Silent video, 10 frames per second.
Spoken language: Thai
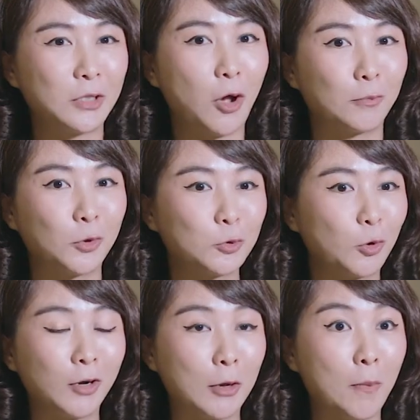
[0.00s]
ตอบตร
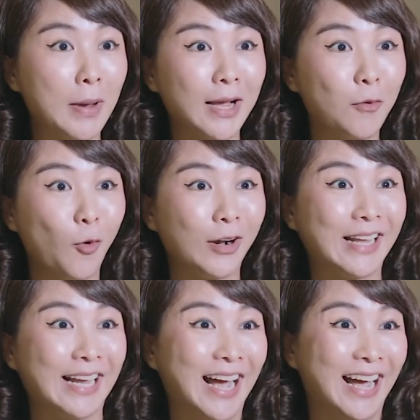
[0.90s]
ง ๆ เลยว่าไม่กังวล
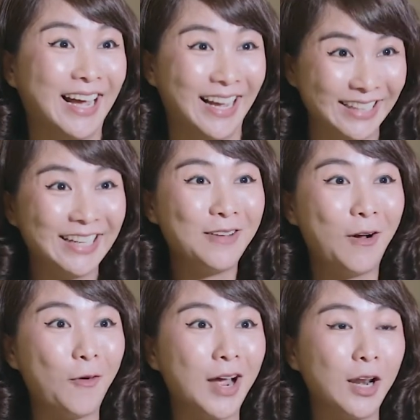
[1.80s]
เลยค่ะ เพ
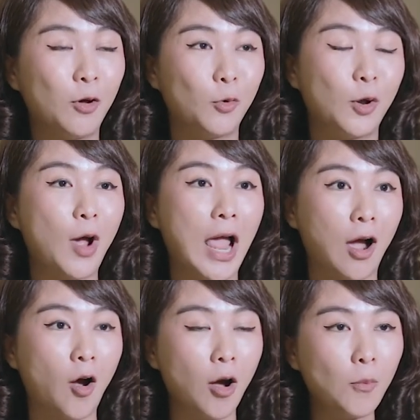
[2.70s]
ราะว่าเราเราหา
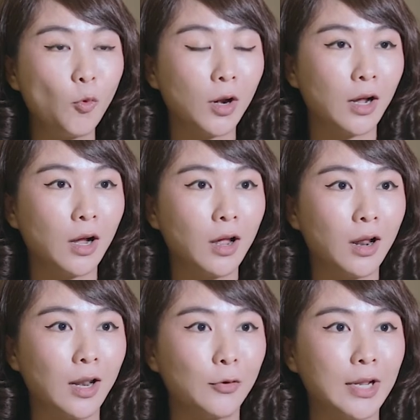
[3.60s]
ข้อมูลแล้วก็
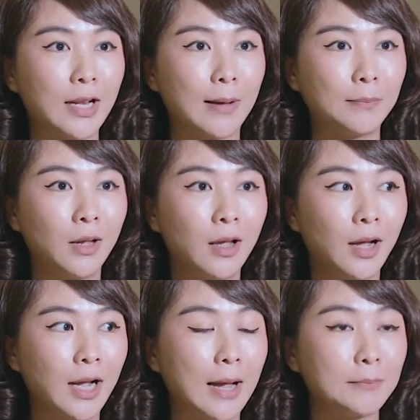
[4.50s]
เราได้รับ
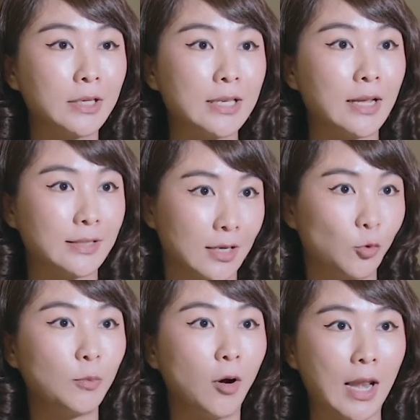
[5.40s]
คำยืนยันจาก
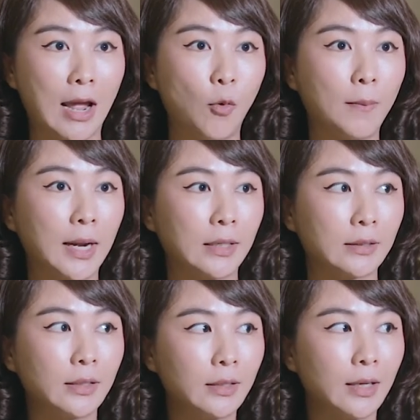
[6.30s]
คุณหมอแล้ว ว่ามัน
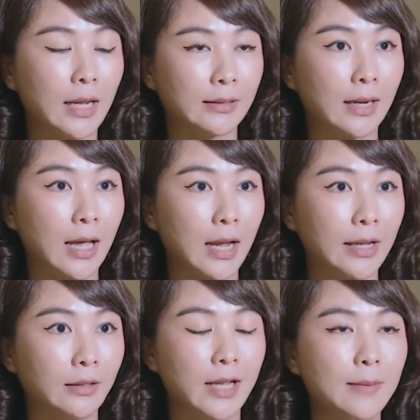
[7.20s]
อันตราย
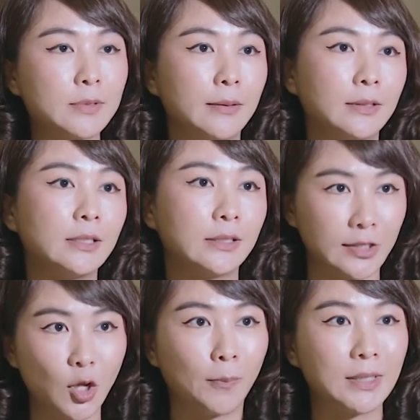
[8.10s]
แทบจะ
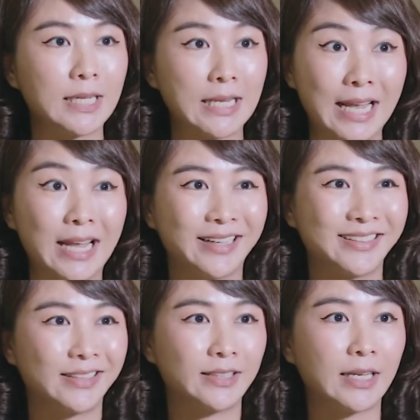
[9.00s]
1-2%เอง
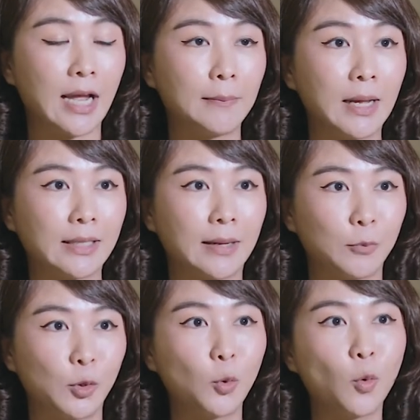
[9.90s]
ในการผ่าตัด
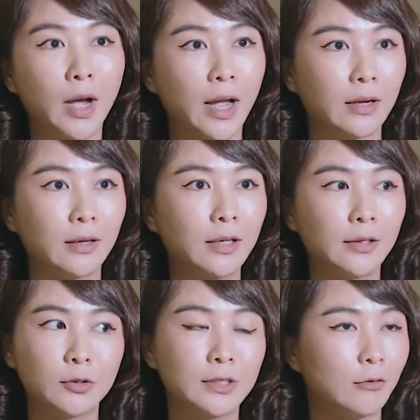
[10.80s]
มดลูกอะค่ะ ก็เลย
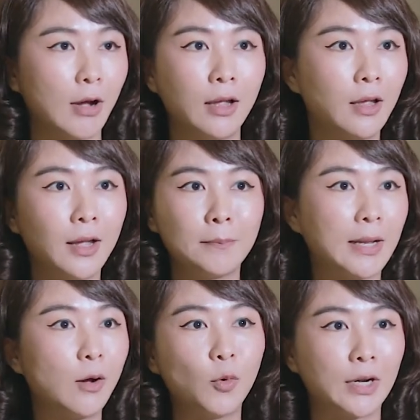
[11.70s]
รู้สึกว่าไม่
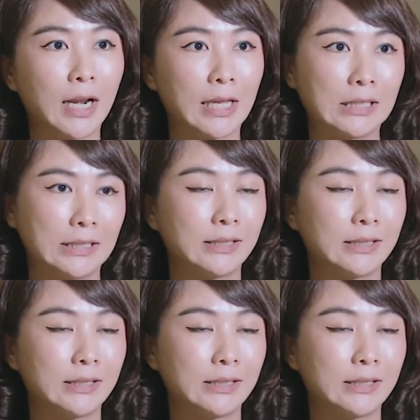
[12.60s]
กังวลอะไรเลย